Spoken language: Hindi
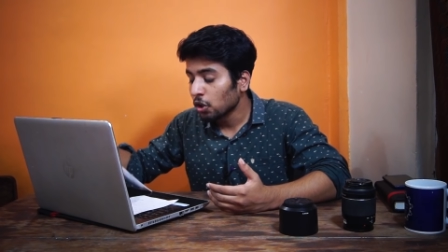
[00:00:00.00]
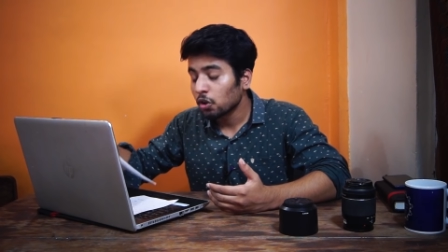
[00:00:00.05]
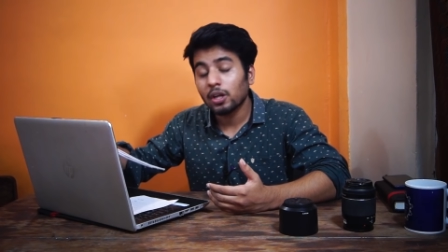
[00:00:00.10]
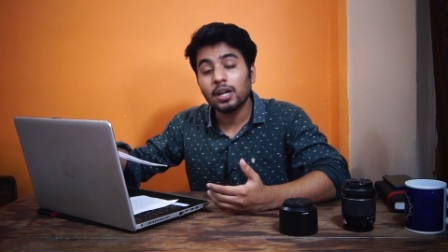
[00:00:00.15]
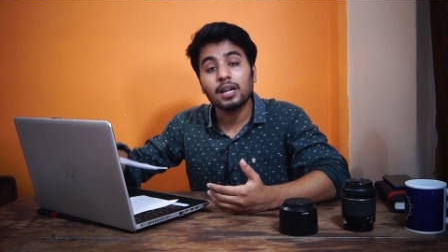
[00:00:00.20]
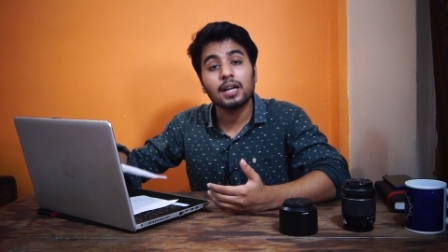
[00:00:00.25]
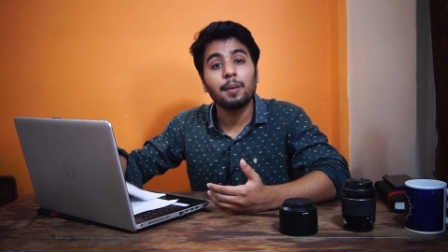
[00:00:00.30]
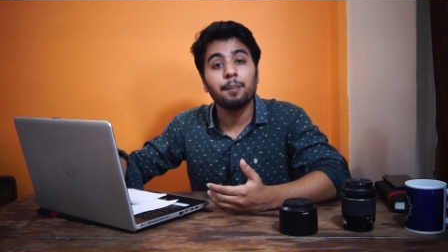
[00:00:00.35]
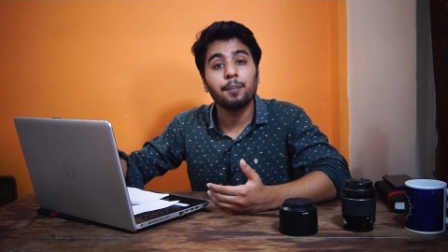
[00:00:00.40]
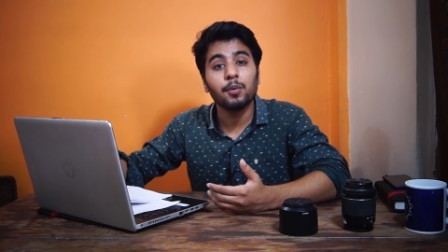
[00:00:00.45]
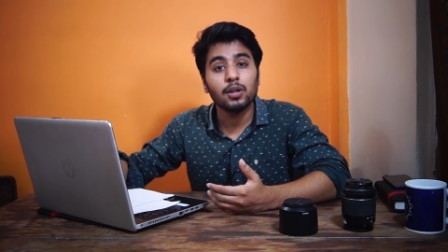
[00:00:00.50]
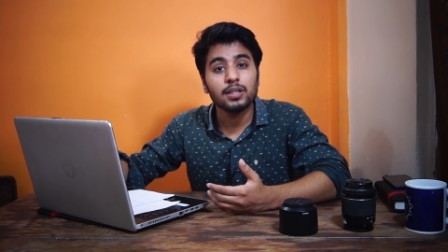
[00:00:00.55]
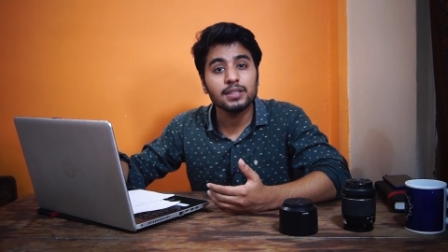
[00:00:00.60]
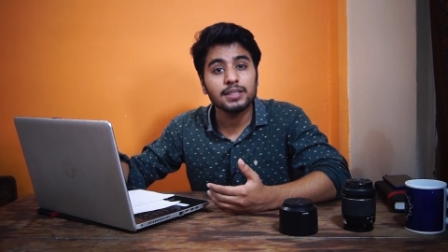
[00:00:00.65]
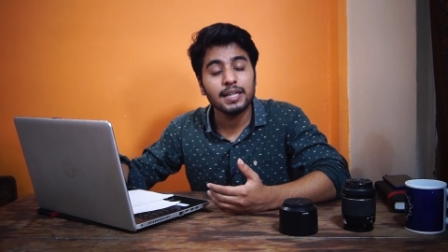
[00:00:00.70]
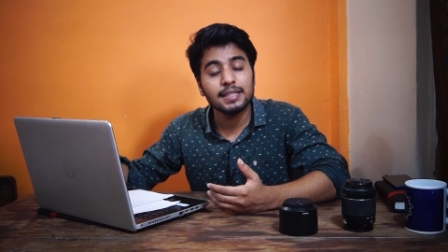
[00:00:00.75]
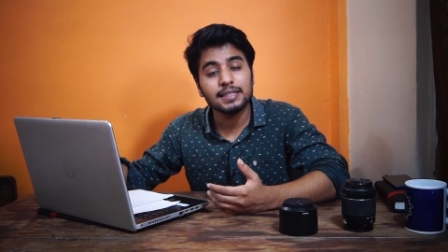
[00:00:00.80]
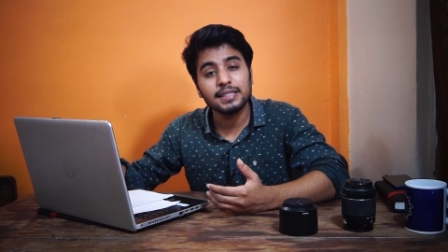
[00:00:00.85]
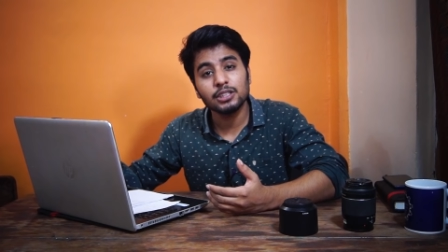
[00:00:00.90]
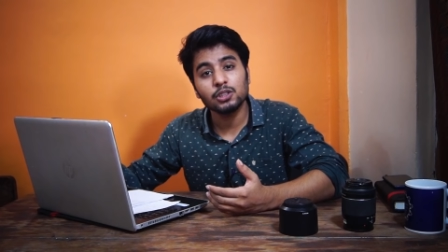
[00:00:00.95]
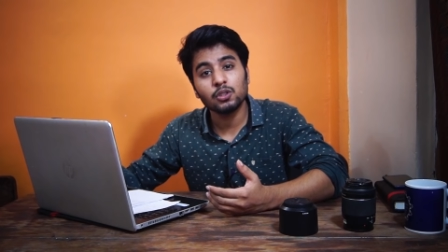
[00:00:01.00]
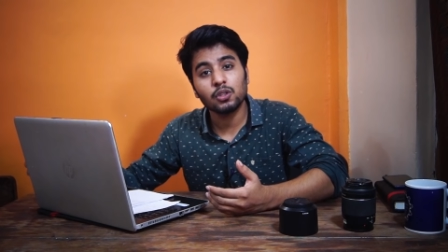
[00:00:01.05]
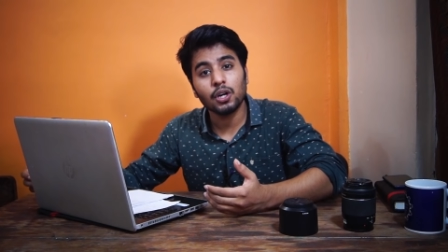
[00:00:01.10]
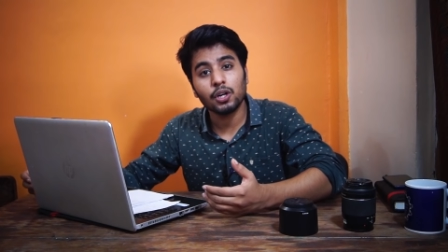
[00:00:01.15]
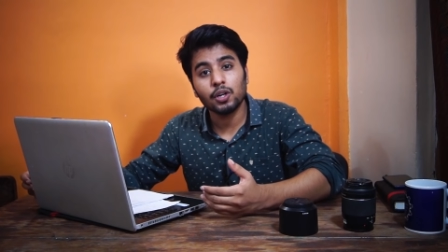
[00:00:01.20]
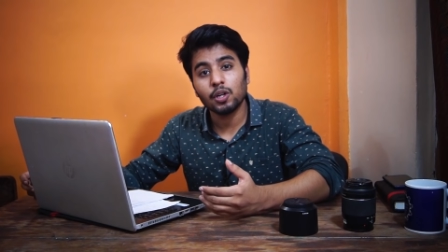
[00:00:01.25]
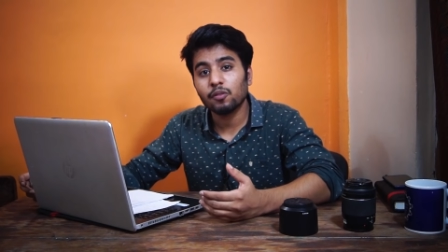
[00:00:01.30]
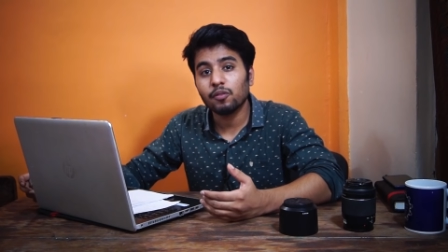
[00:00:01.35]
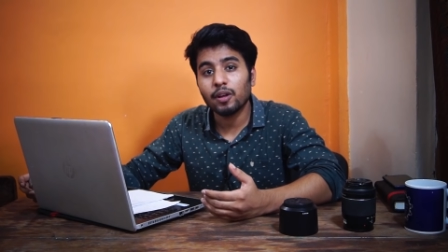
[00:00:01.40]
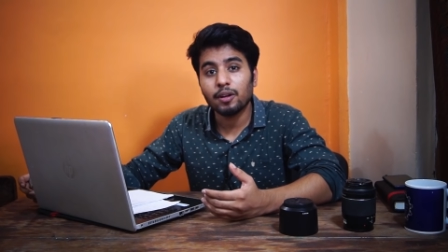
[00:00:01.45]
तो यार कंप्यूटर साइंस की जो
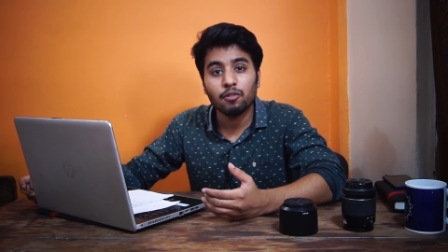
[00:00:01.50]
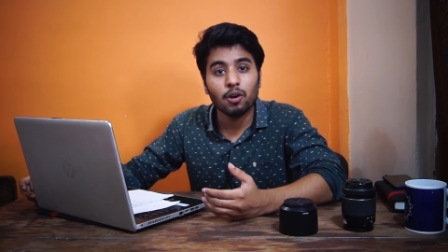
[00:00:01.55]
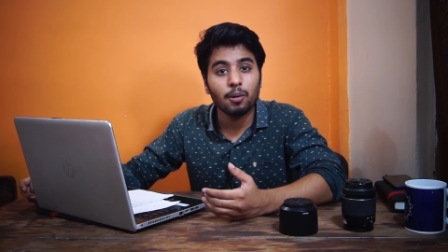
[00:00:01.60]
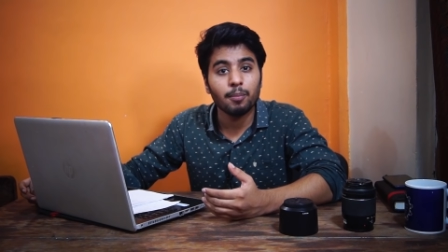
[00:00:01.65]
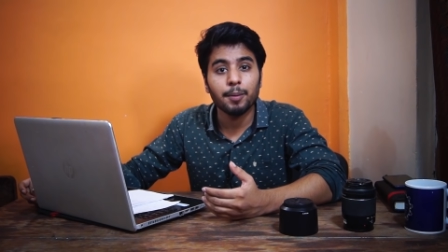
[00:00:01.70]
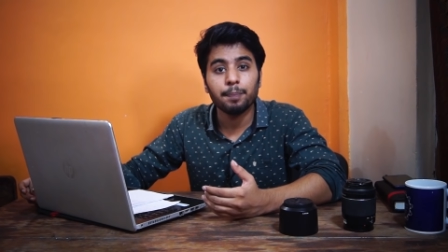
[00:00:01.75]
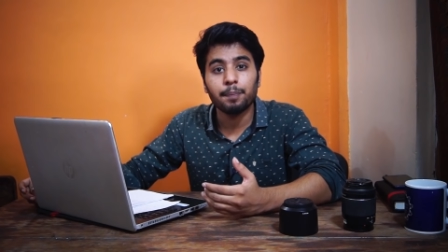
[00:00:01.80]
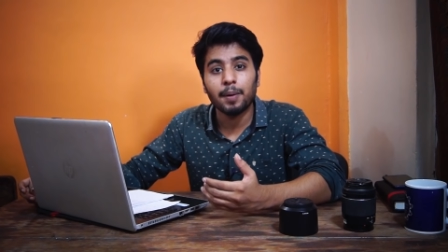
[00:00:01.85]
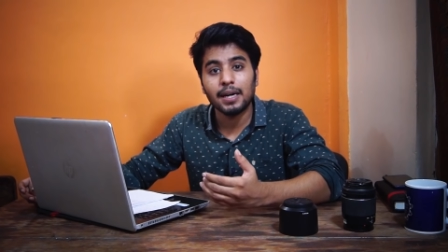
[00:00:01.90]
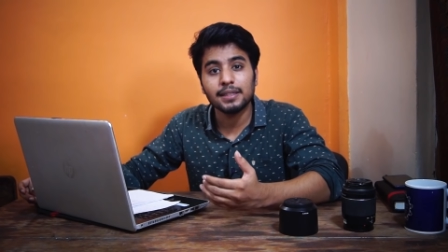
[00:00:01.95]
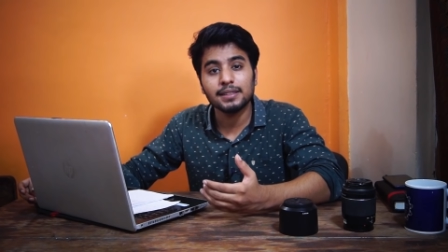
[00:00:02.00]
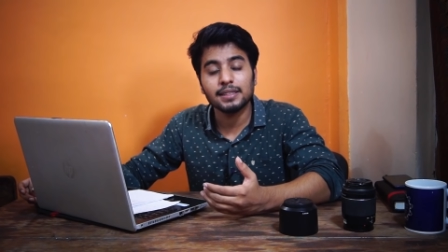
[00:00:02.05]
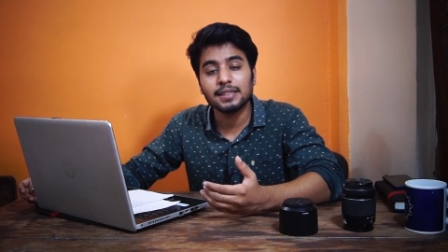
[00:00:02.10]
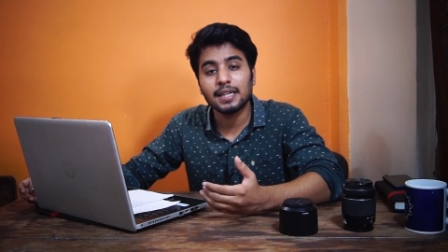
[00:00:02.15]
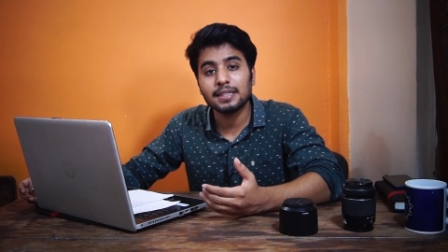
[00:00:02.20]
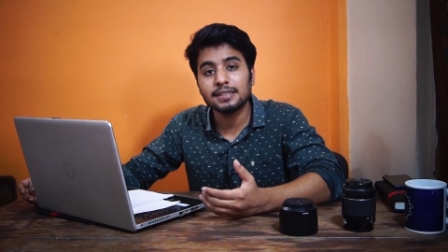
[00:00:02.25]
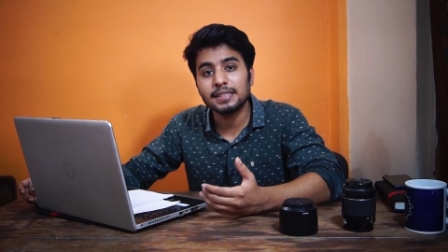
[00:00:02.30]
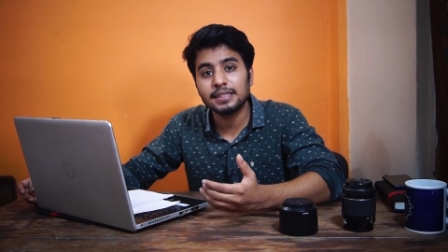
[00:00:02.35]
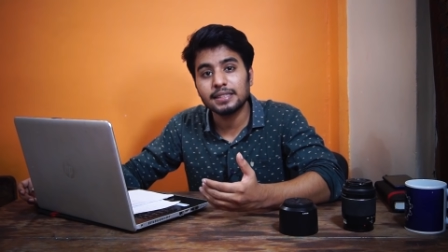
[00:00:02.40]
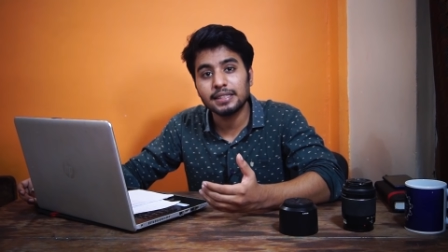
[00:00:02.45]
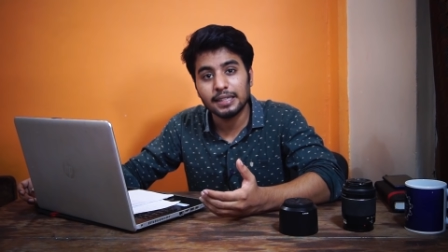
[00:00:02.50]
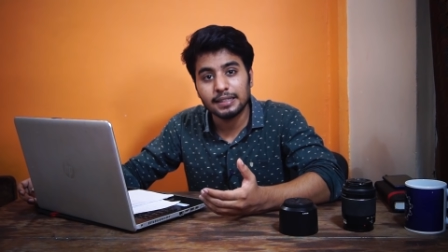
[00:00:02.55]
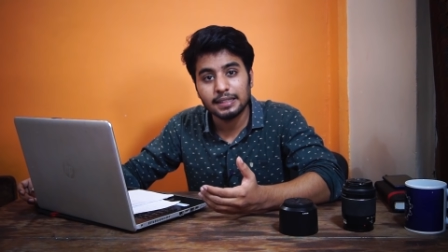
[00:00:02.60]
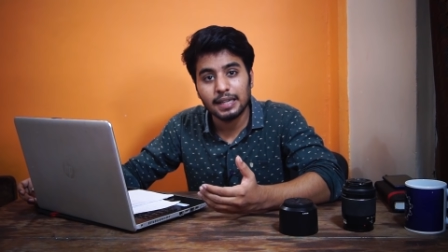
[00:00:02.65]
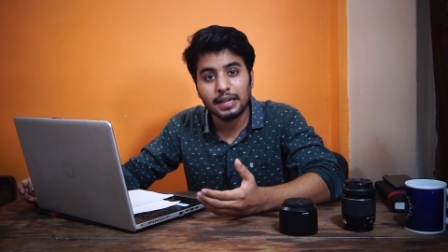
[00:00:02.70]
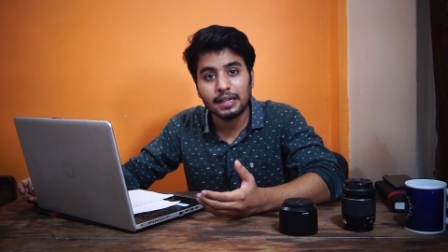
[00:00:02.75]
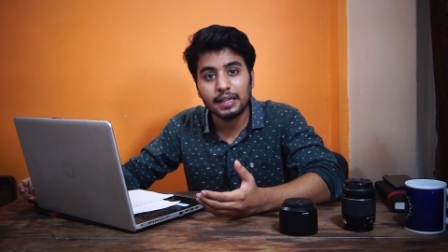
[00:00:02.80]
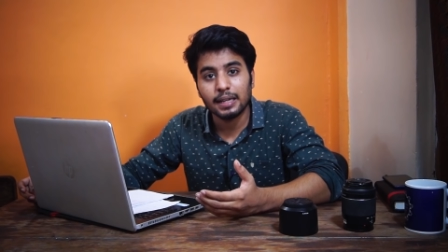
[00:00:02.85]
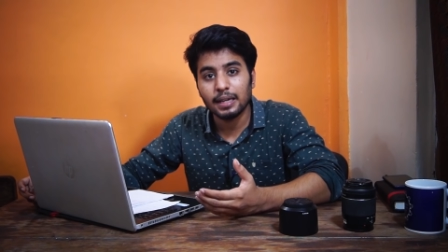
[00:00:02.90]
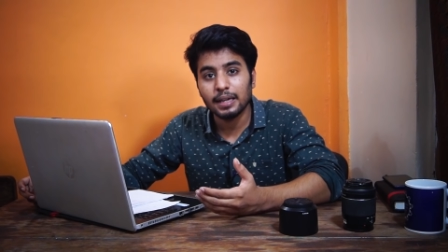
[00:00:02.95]
कट ऑफ है वो हमें पाँच हज़ार से छः
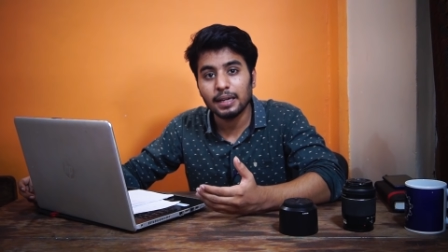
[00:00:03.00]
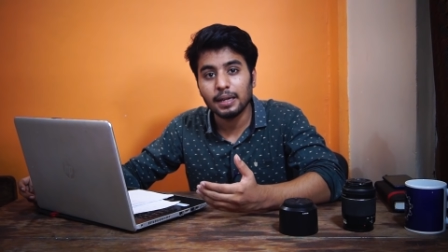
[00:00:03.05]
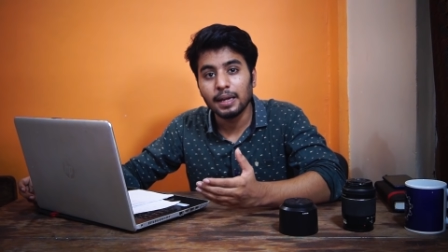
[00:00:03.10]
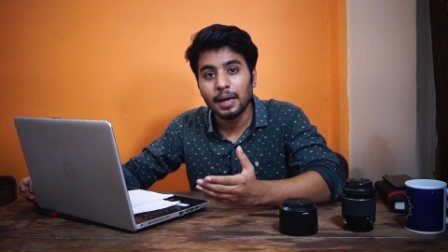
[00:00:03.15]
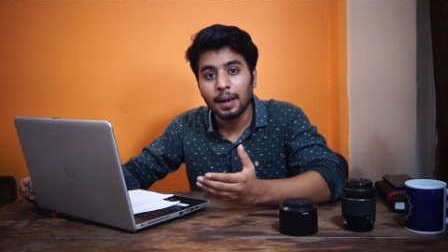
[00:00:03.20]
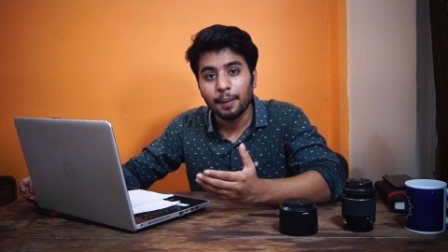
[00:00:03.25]
हज़ार के